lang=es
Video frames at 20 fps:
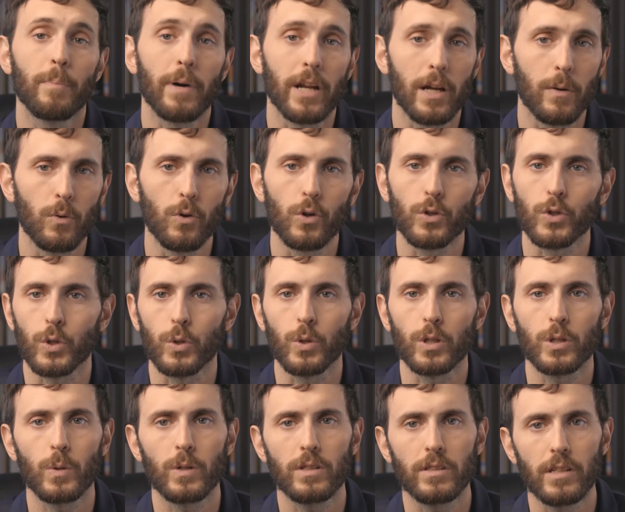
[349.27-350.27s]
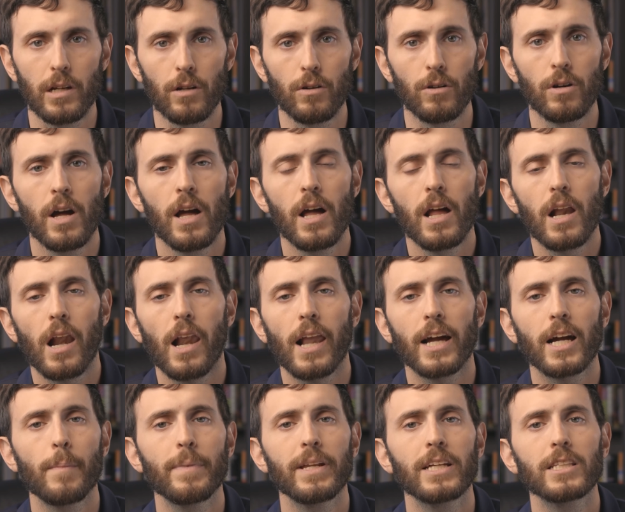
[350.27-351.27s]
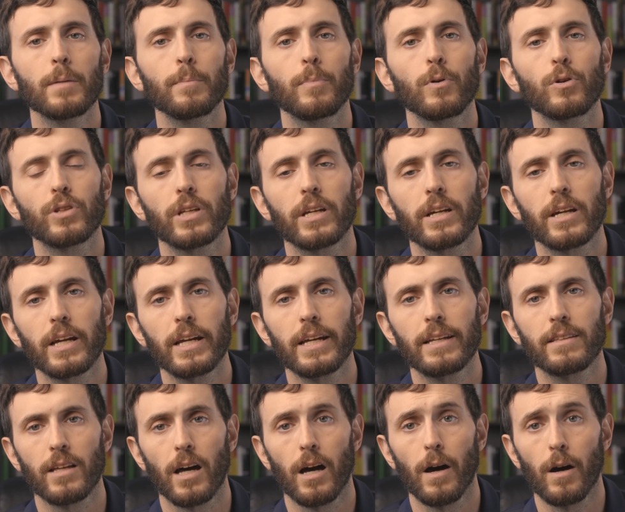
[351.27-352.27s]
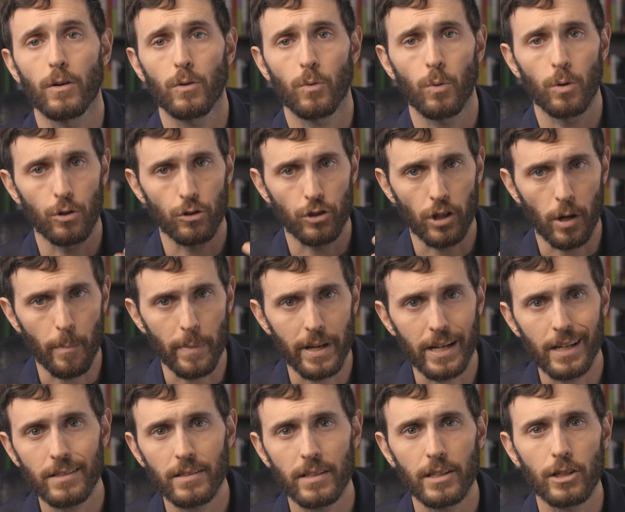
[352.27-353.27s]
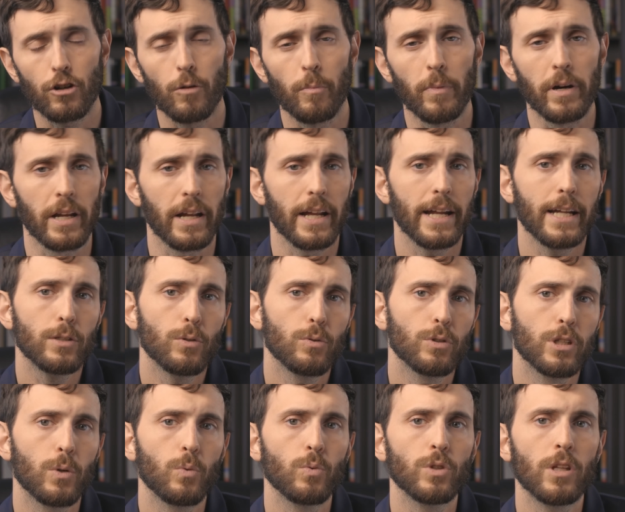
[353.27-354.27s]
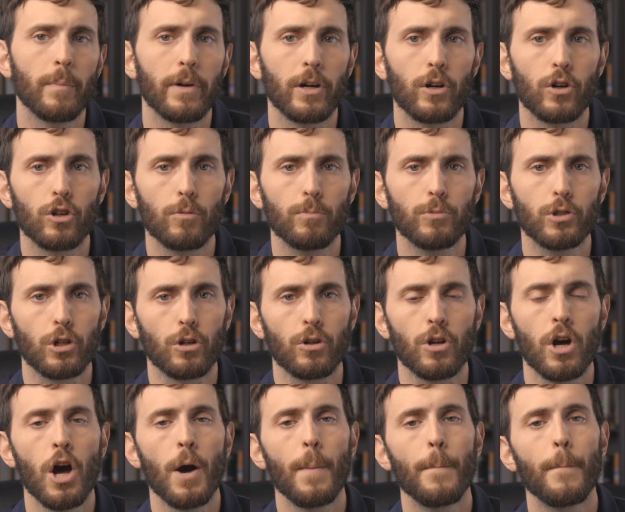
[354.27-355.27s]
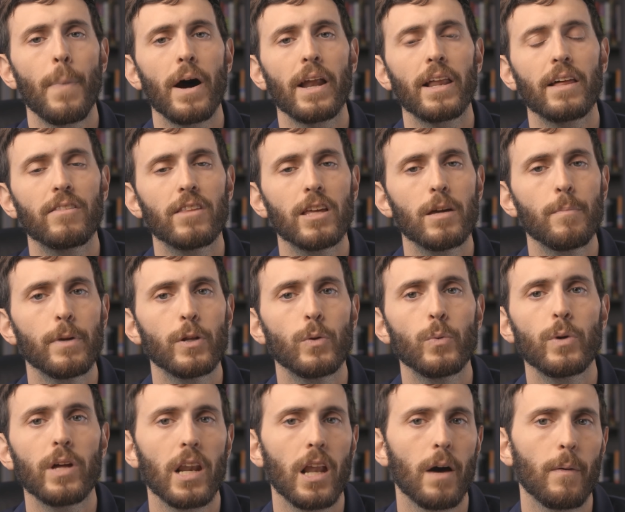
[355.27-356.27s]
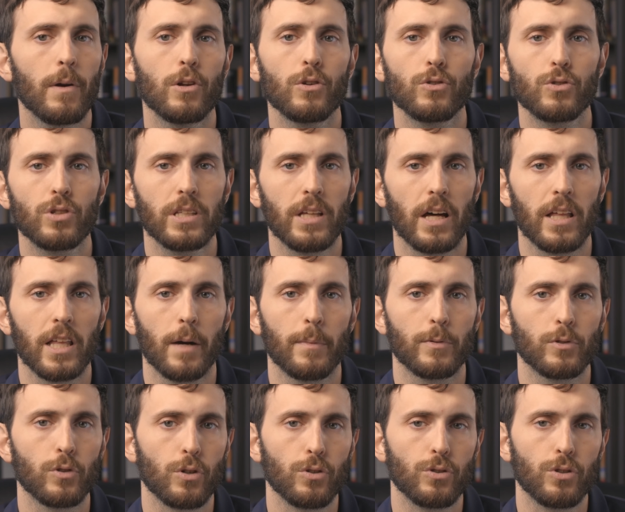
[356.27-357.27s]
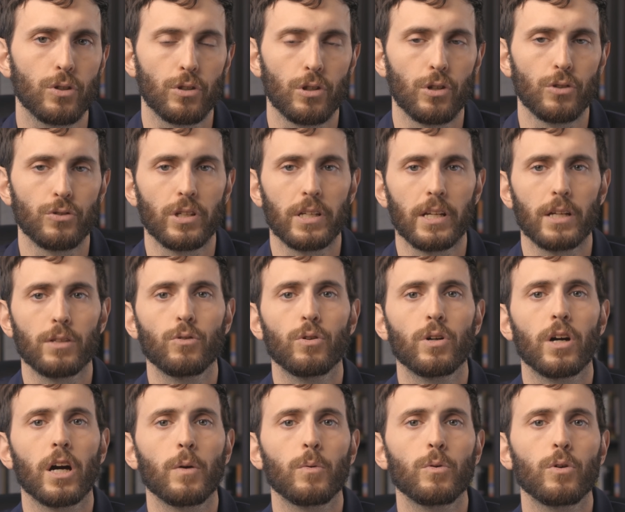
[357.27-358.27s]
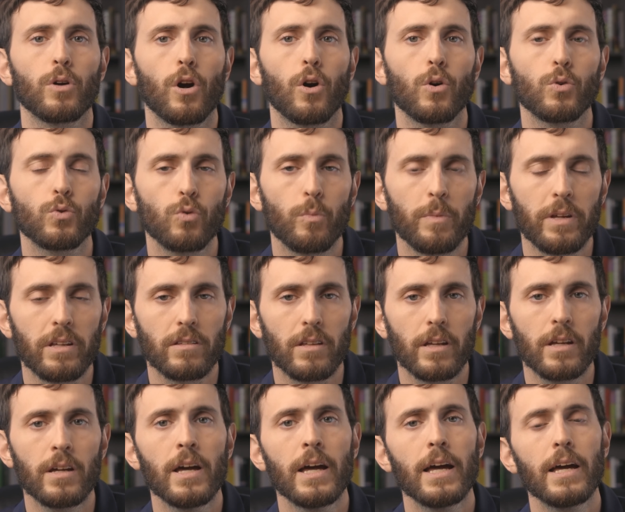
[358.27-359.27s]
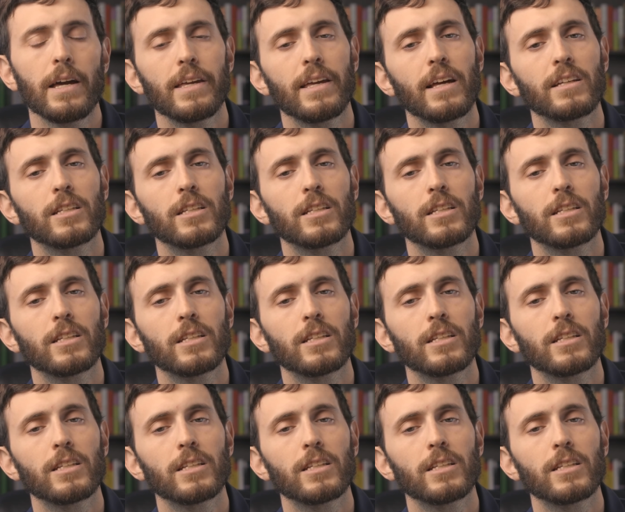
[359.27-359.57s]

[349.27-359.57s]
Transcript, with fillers: para vos o no es tu estilo, la caminata post-ingesta cuando terminaste de comer es tu segunda mejor opción para disminuir la velocidad de absorción de los hidratos de carbono que consumiste y